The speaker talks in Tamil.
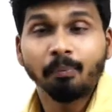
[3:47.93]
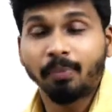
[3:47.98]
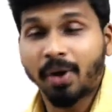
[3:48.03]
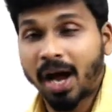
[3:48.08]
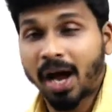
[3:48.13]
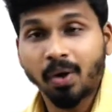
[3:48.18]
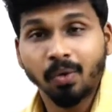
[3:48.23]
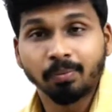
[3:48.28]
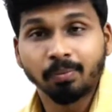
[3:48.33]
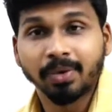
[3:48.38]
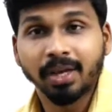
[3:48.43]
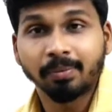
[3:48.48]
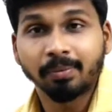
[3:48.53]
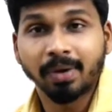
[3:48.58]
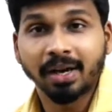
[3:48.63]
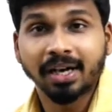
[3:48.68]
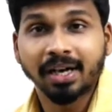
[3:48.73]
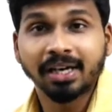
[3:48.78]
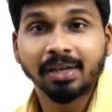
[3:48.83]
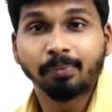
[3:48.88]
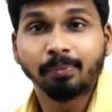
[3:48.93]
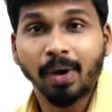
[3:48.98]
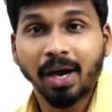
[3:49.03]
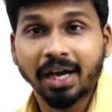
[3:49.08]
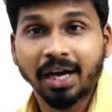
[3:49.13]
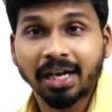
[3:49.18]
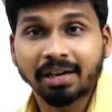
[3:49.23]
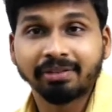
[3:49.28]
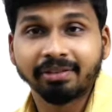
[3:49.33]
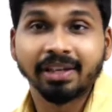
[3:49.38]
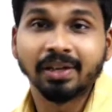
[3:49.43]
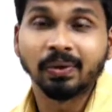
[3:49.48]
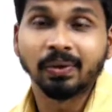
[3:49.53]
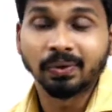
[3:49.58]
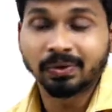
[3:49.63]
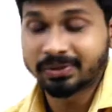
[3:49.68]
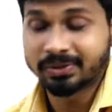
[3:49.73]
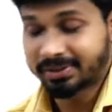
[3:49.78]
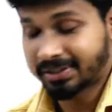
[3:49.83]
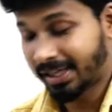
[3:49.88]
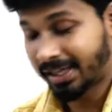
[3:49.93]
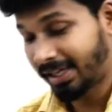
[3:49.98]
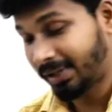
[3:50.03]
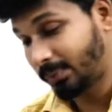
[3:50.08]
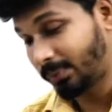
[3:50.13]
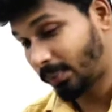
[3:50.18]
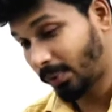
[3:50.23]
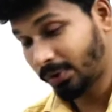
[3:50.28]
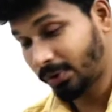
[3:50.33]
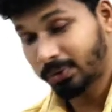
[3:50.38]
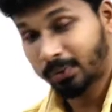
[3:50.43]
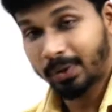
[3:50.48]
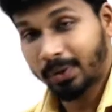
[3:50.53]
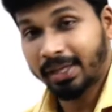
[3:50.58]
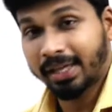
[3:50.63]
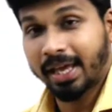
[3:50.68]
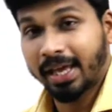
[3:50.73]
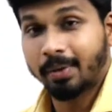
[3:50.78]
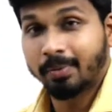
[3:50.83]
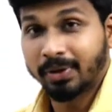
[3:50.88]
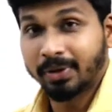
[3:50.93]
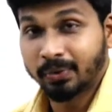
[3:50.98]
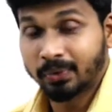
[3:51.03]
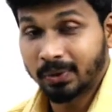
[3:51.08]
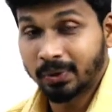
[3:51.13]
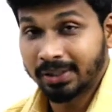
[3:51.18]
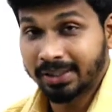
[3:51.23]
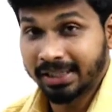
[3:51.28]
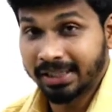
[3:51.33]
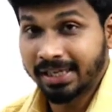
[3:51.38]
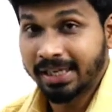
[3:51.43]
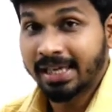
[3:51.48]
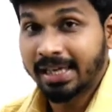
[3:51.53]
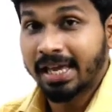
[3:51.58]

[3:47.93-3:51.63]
பாவம்ல மக்கள் பார்க்குறவங்களும் சரி போய் தொலைங்க அப்படின்னு சொல்லிட்டு